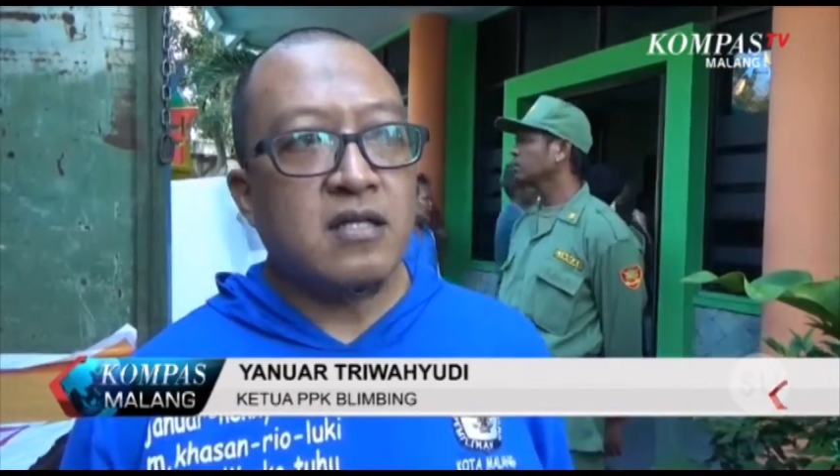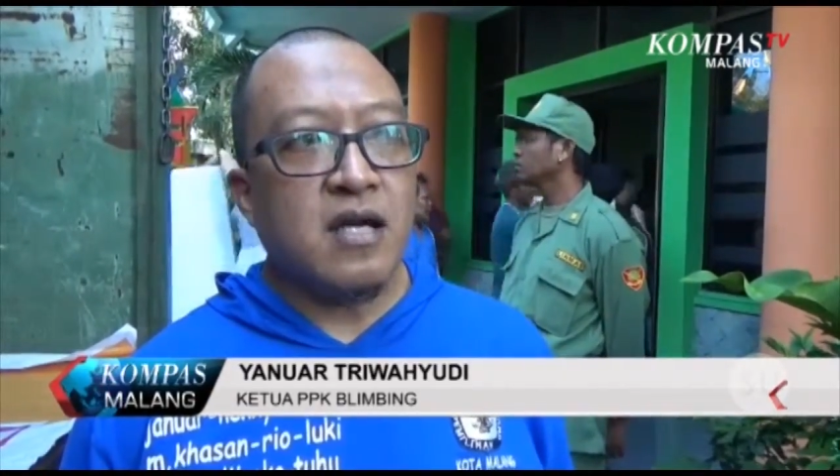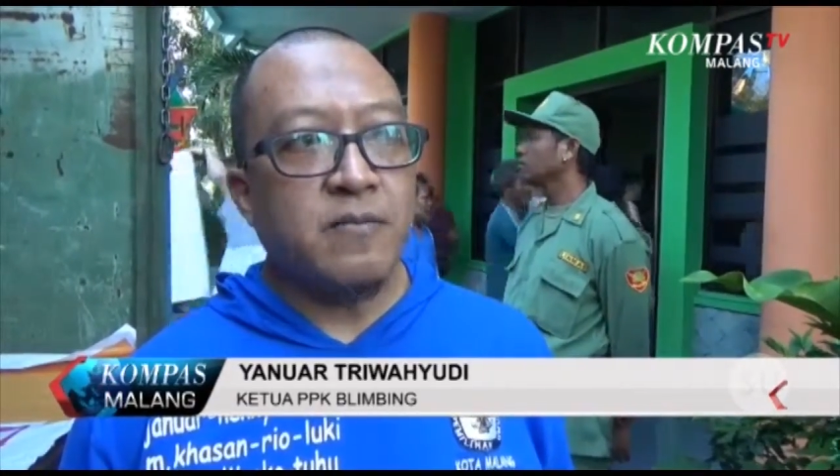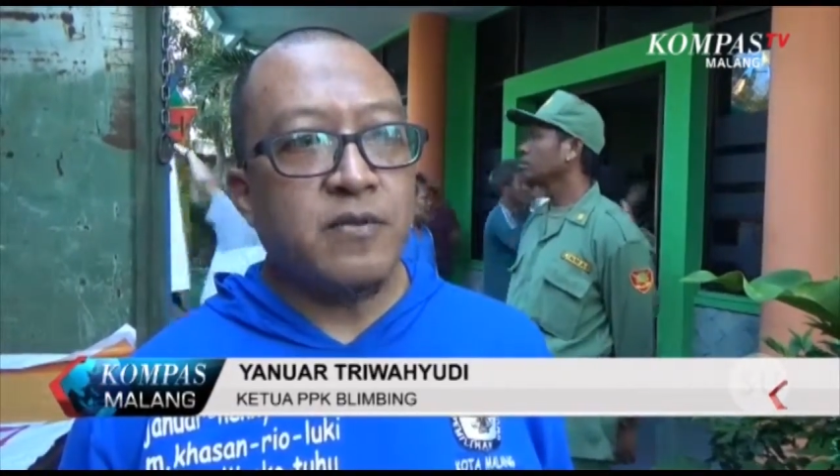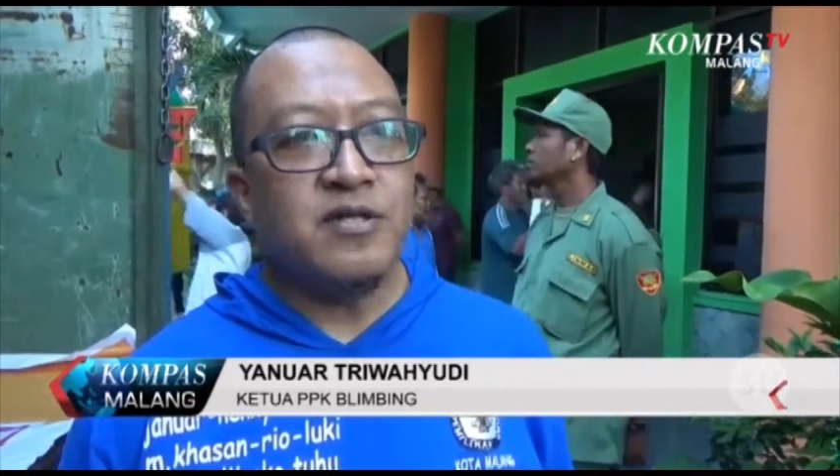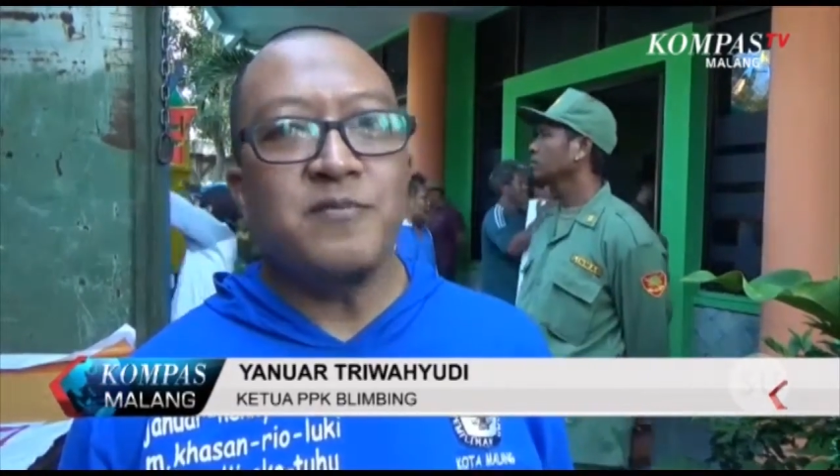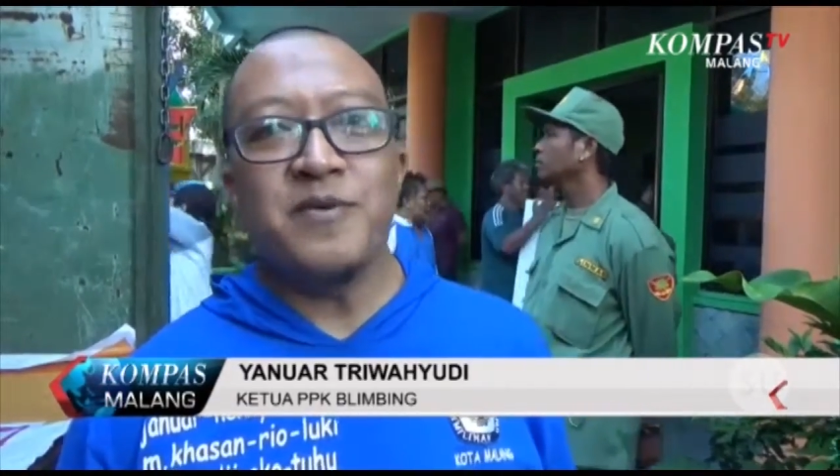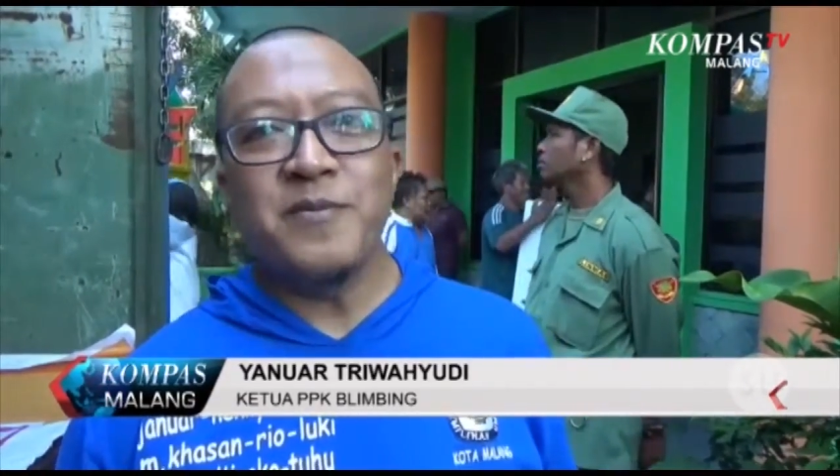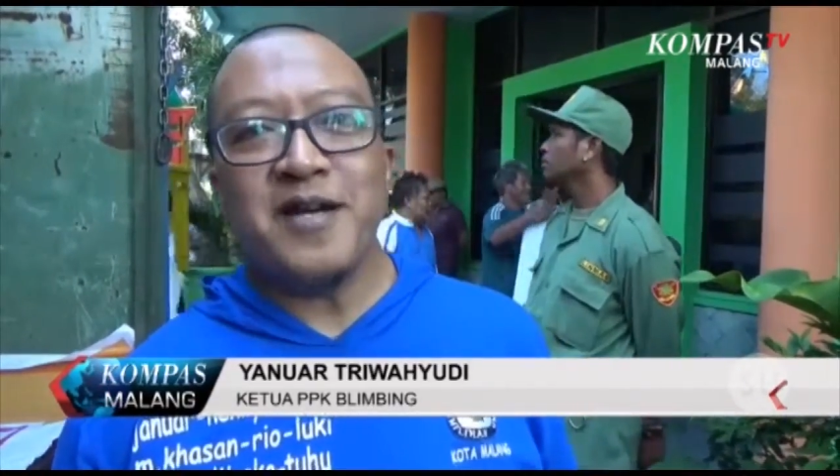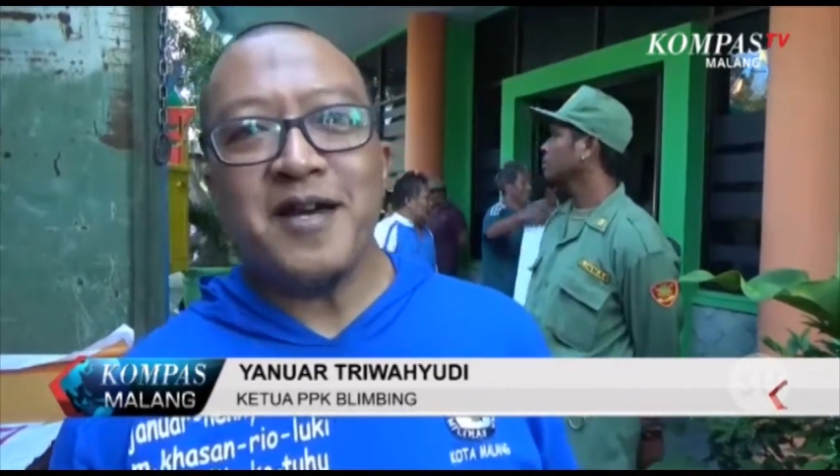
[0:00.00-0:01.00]
KPU ini
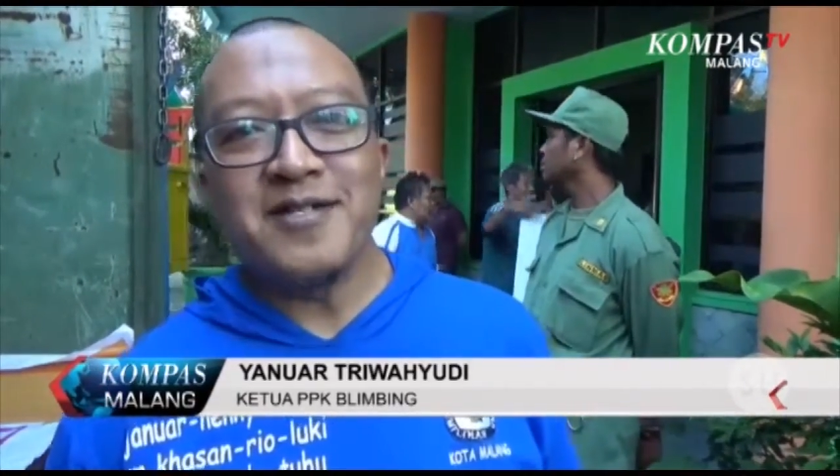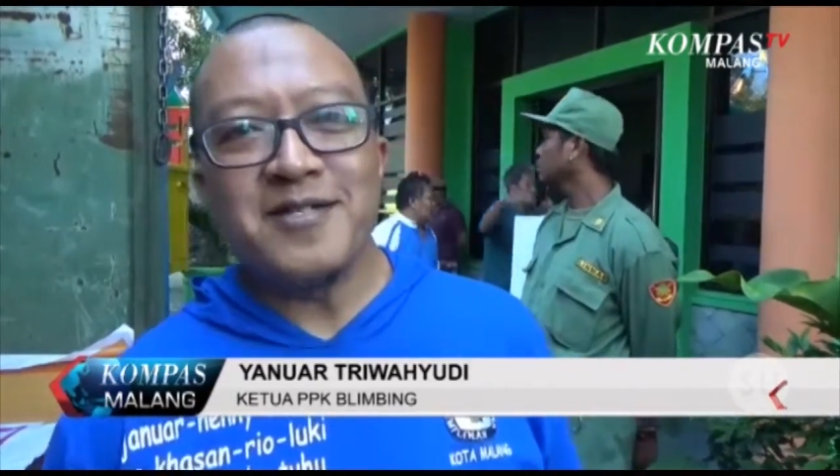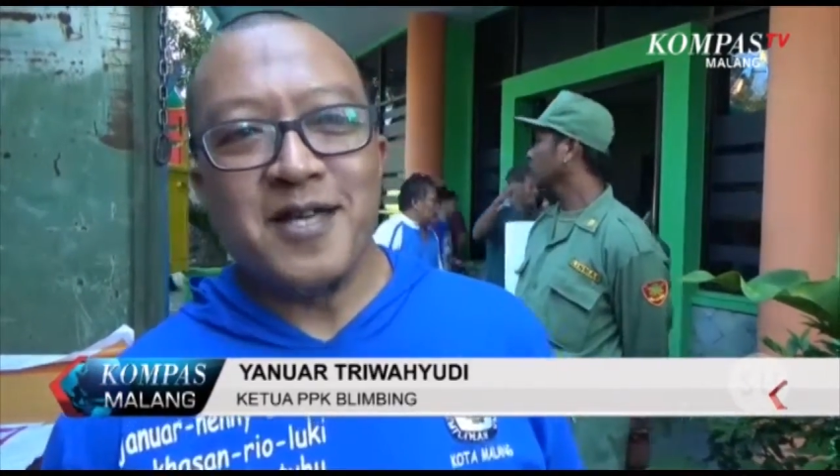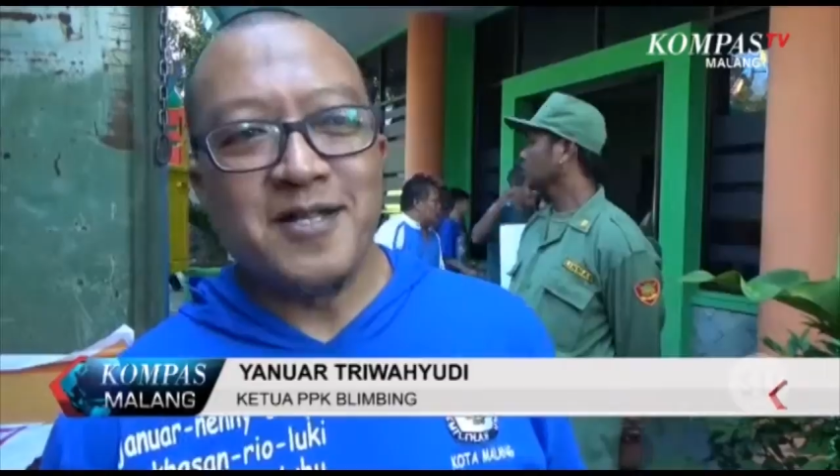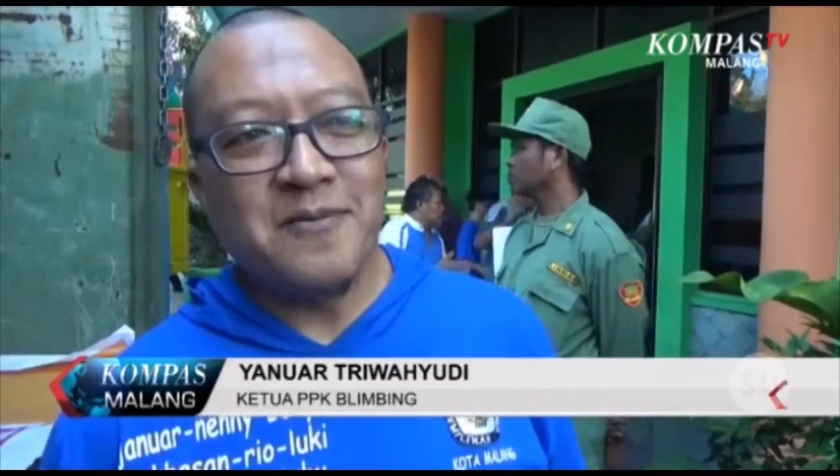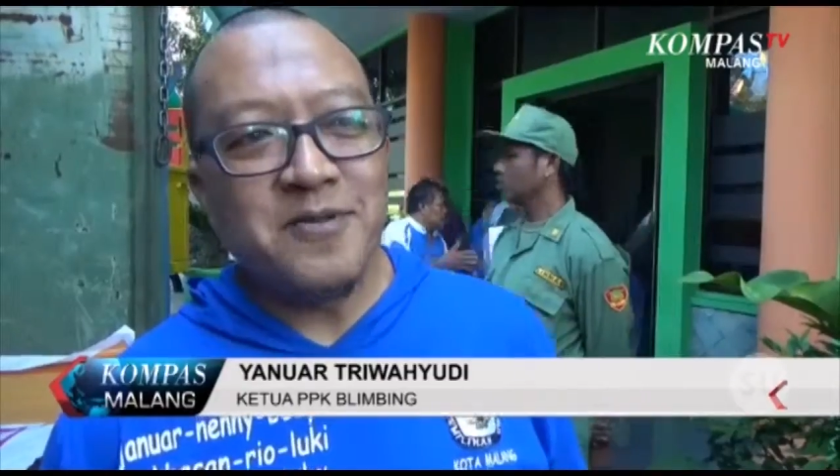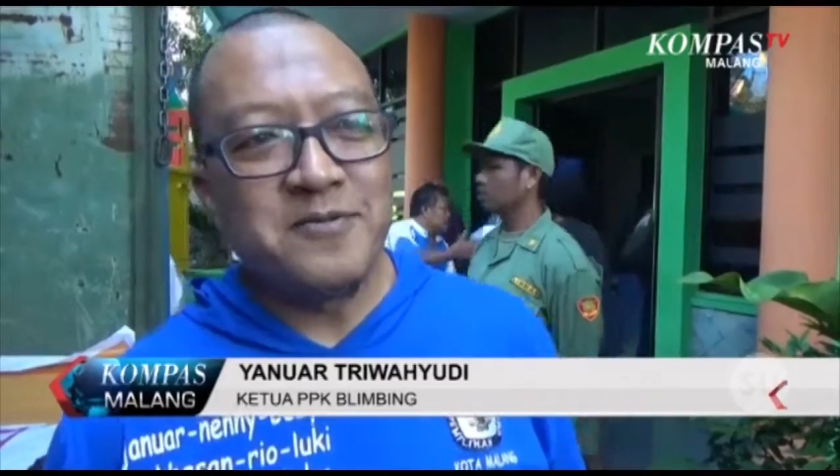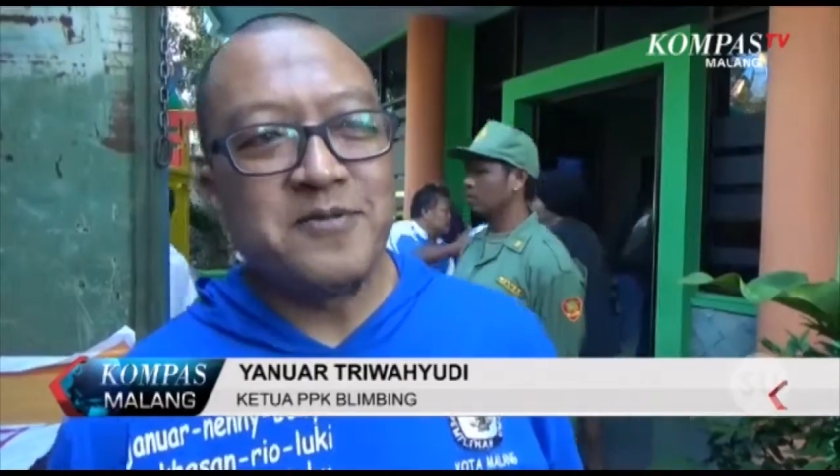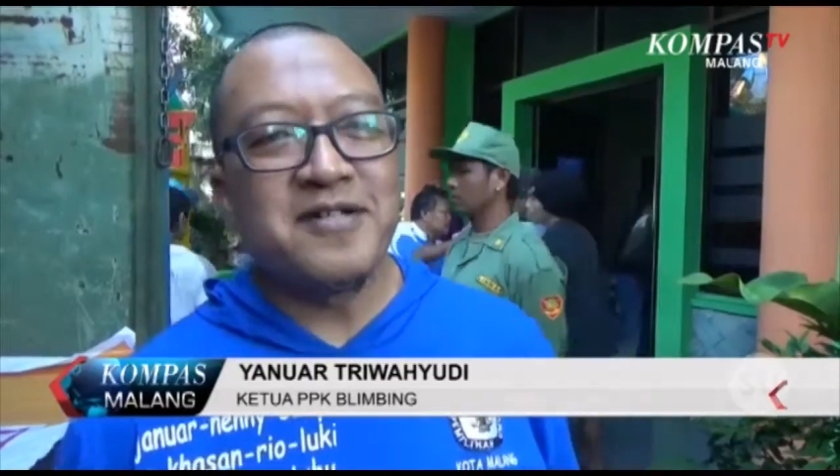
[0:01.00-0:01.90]
BPK kasih target KPU.